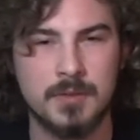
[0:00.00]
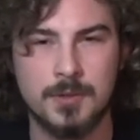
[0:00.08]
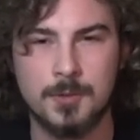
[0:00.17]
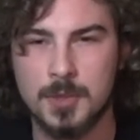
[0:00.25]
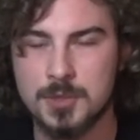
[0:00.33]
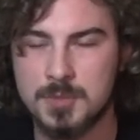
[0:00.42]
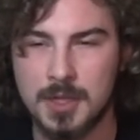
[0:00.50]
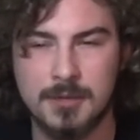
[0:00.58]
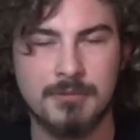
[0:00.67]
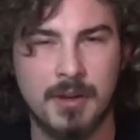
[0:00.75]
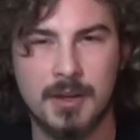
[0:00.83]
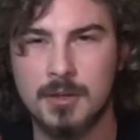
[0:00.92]
wie zum Beispiel
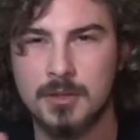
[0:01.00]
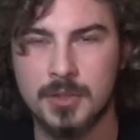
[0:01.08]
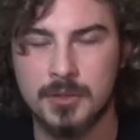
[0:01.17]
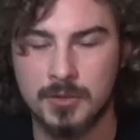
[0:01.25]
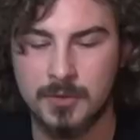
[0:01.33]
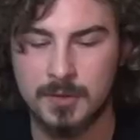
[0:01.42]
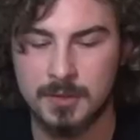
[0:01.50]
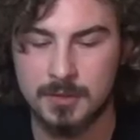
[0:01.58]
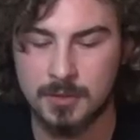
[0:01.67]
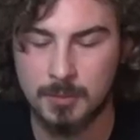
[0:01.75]
Alfacher oder sonstige